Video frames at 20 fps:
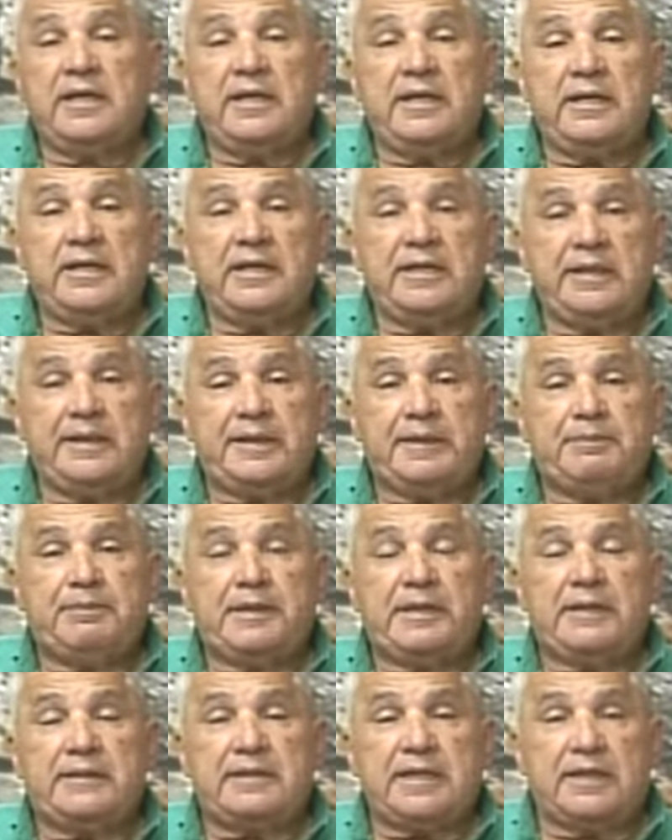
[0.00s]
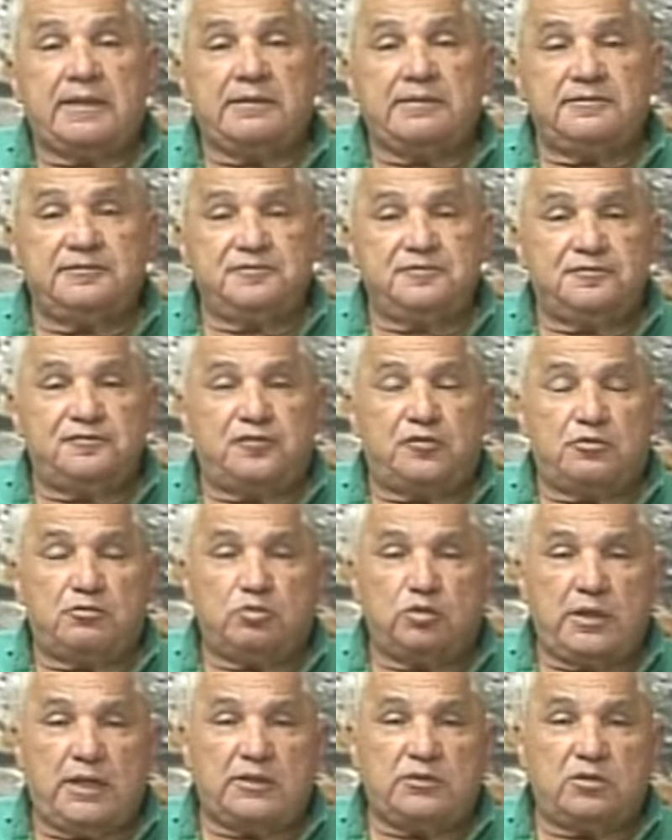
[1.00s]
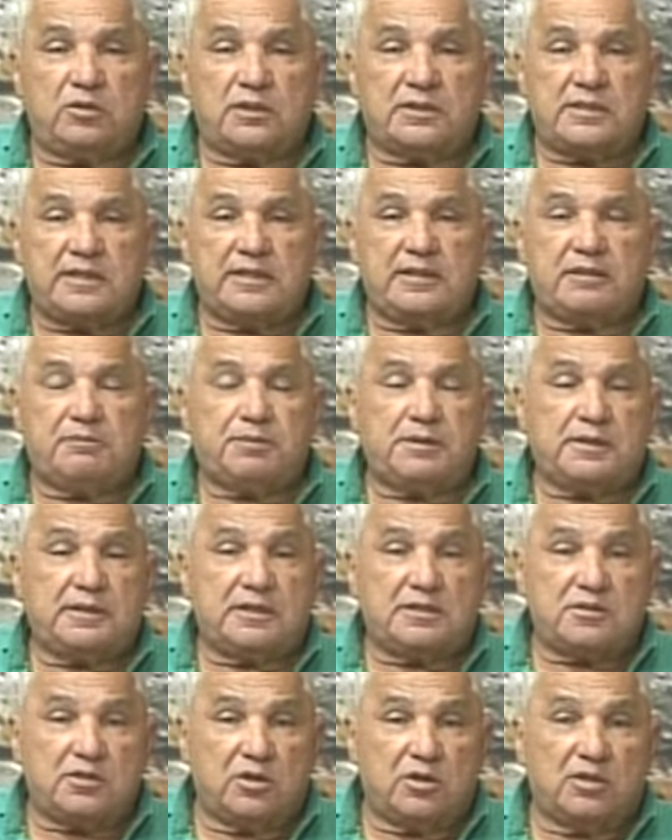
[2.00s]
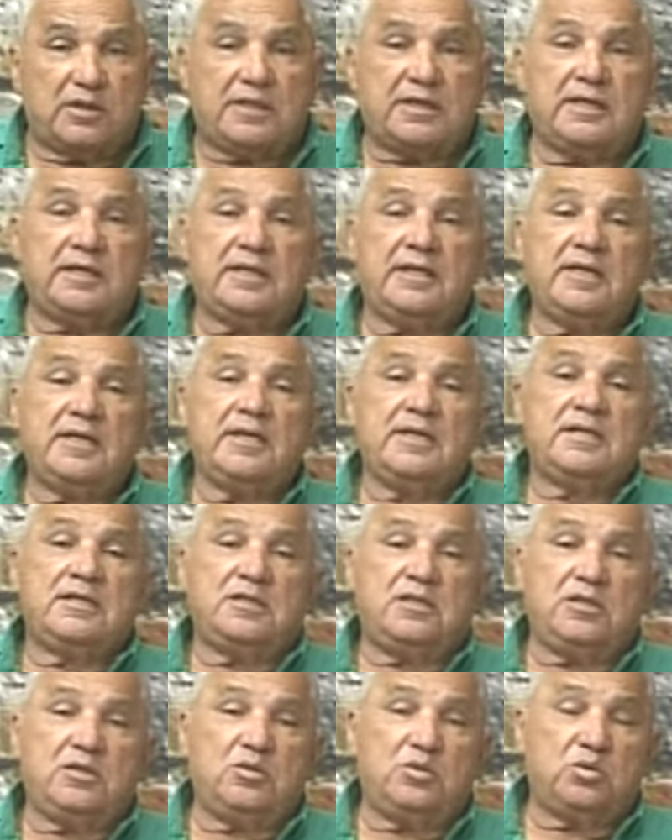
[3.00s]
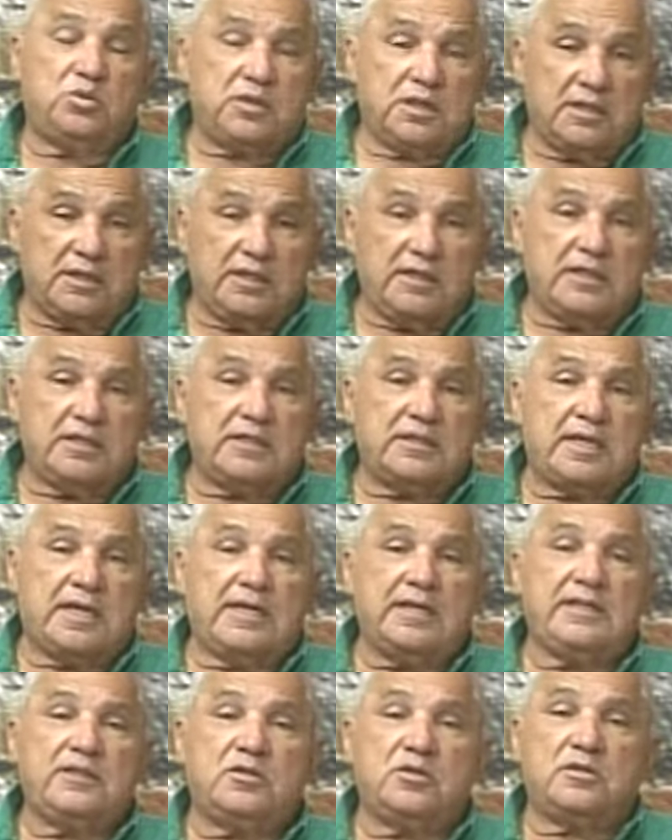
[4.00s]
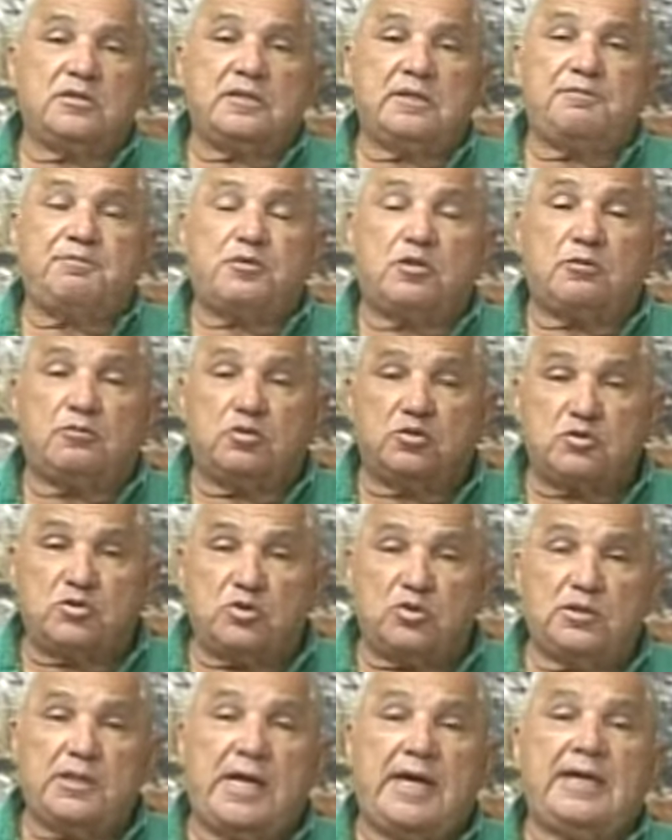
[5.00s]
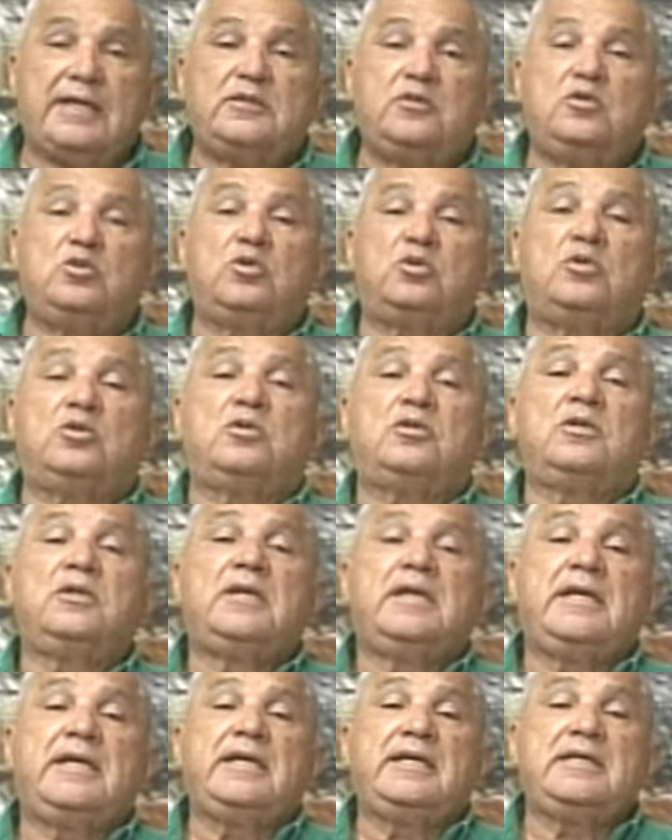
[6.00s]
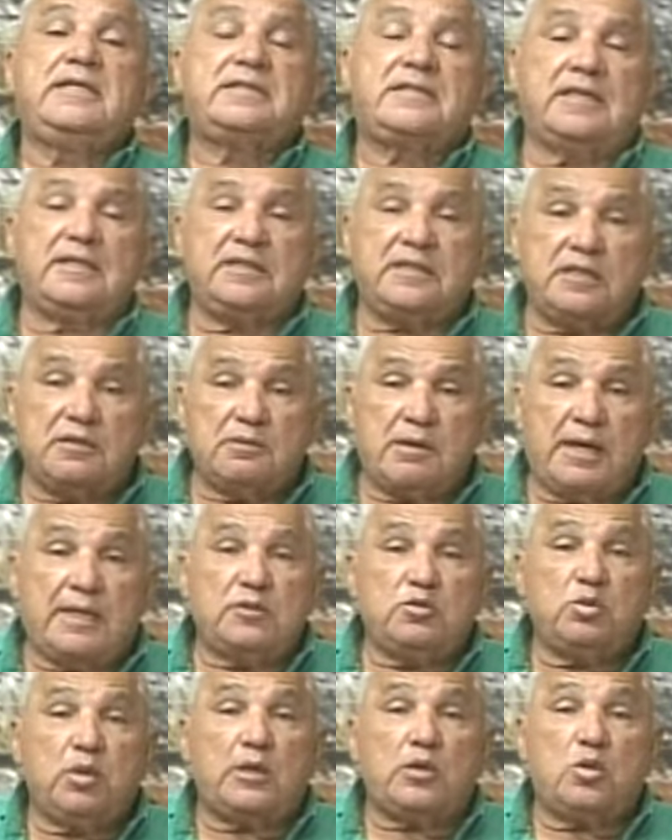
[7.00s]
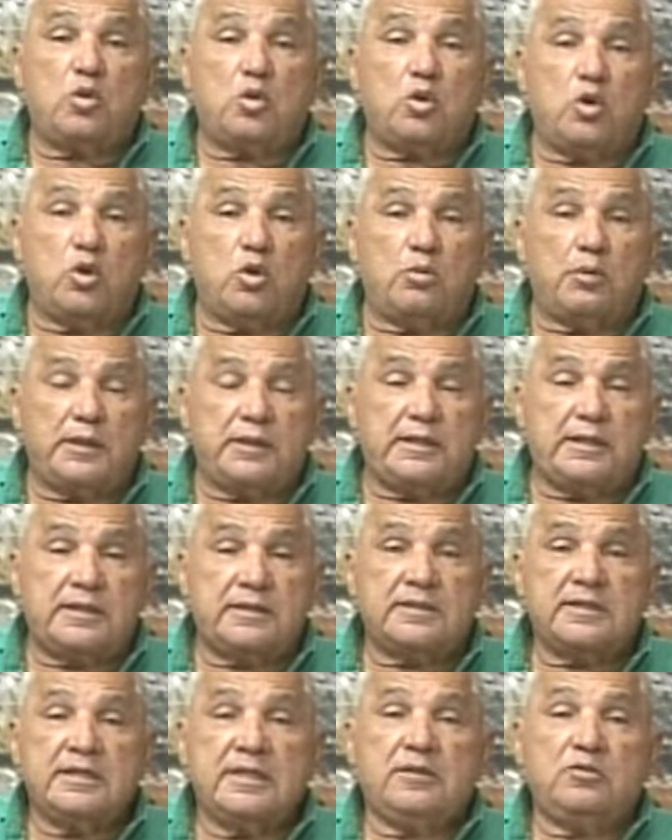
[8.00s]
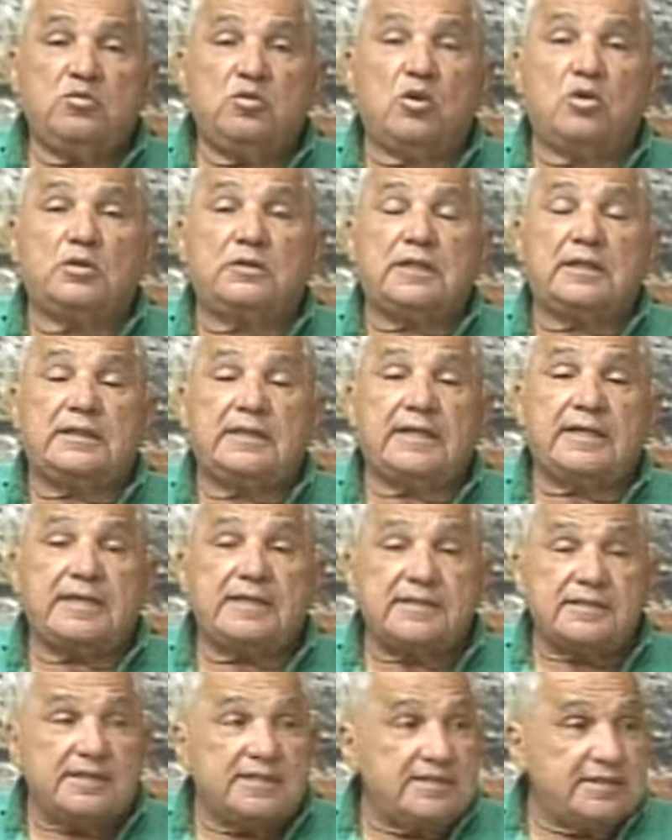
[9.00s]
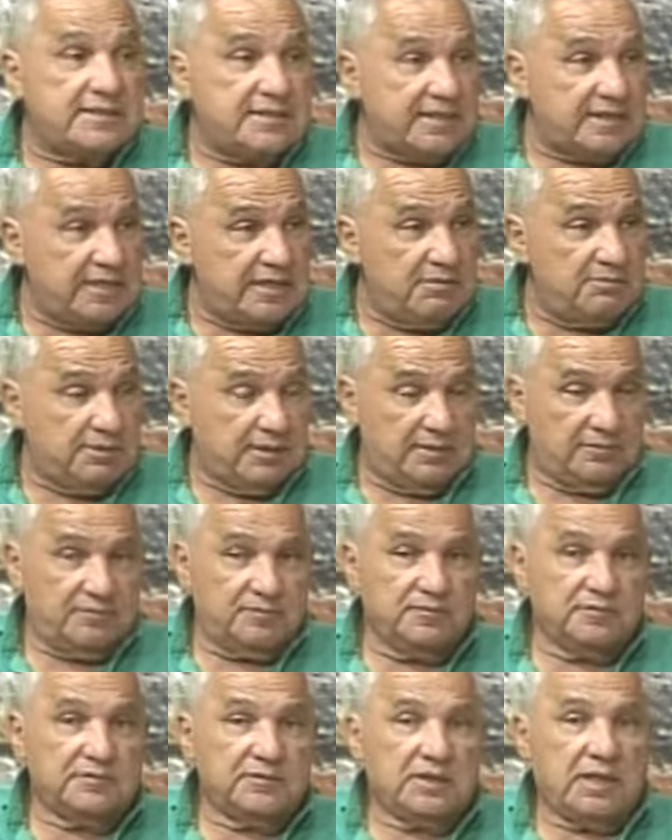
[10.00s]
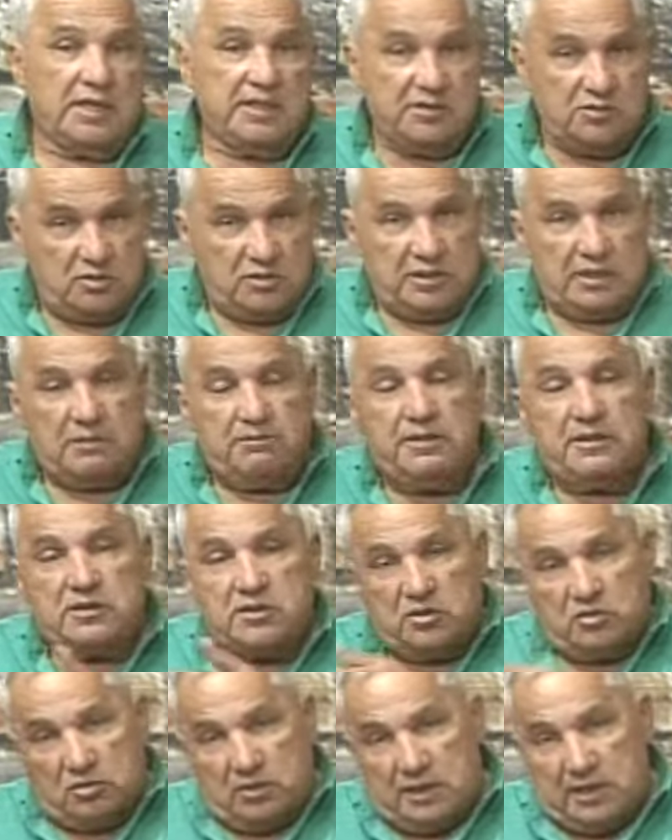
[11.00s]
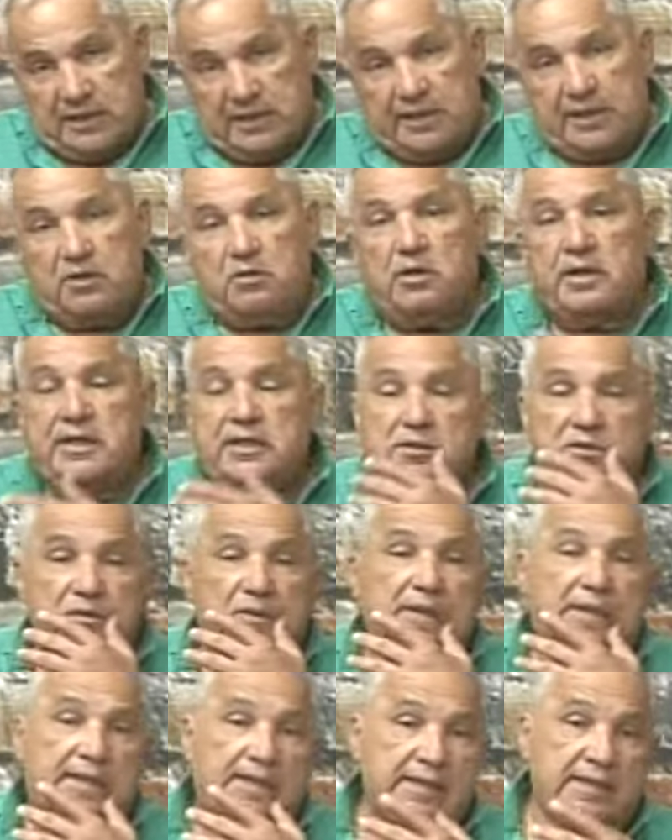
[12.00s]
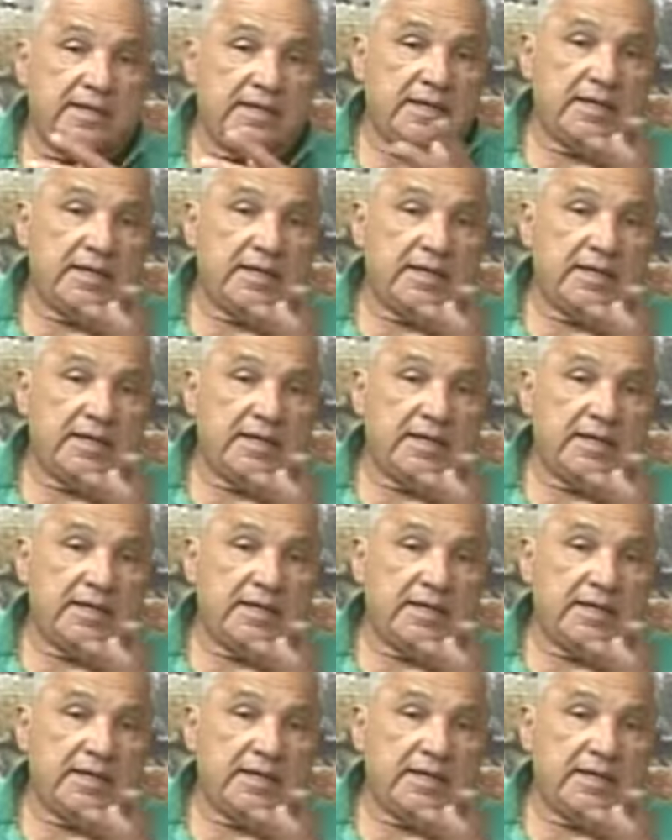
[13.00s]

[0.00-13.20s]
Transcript: Eh, están formulando la siguiente apreciación, que si ustedes están entonces promocionando, incentivando a los jóvenes, no obstante que se inscriban Adicionalmente, yo le agrego a eso de que